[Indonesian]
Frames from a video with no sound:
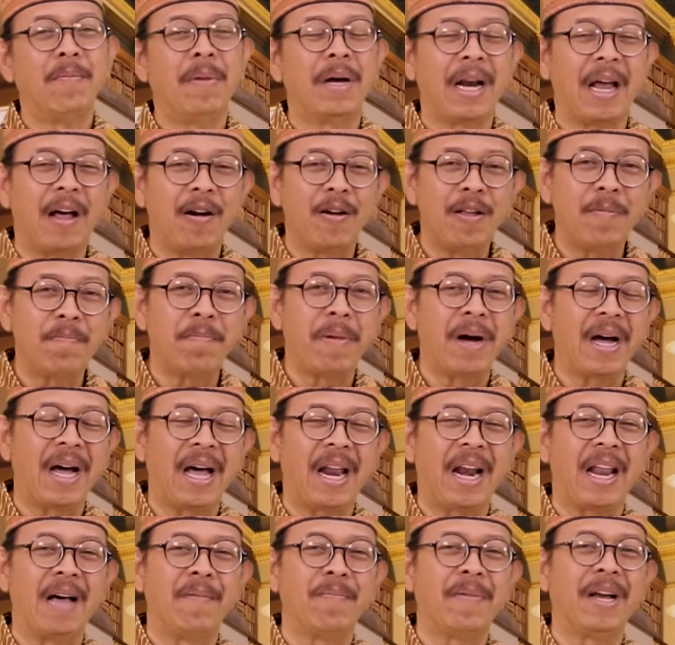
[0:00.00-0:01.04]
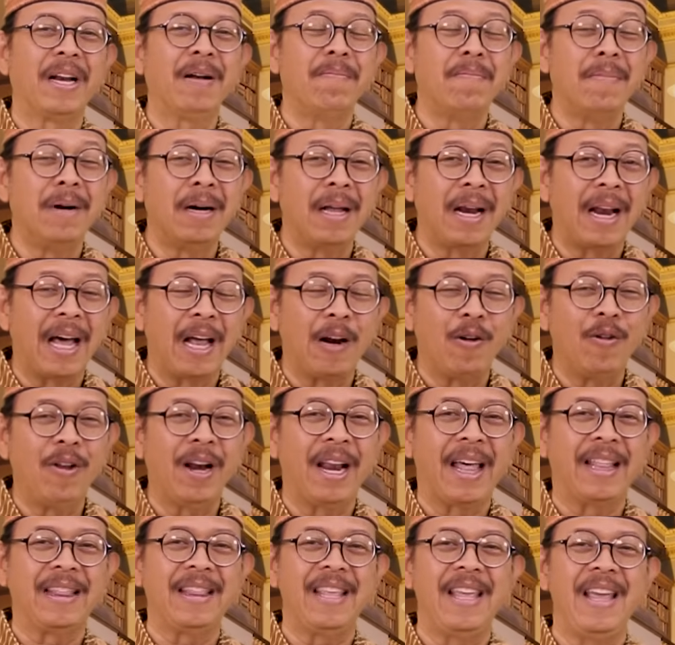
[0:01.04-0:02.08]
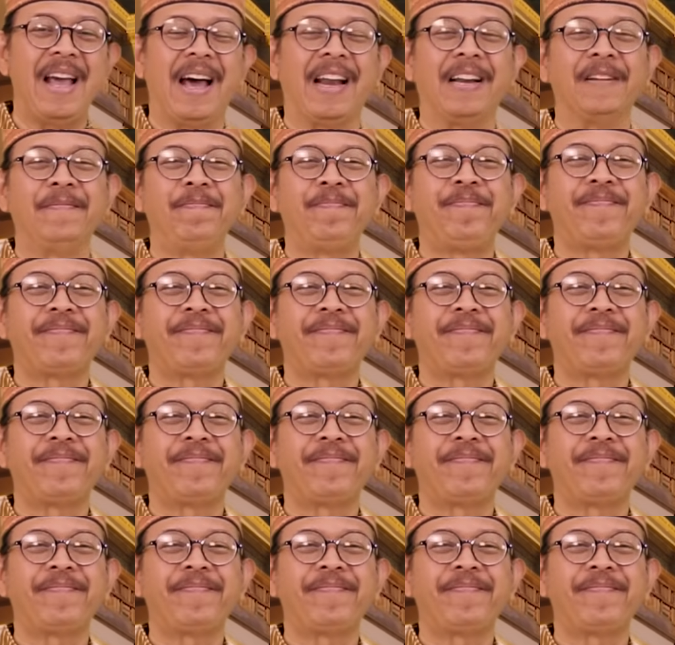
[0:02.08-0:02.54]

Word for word: melalui pengalaman, melalui latihan.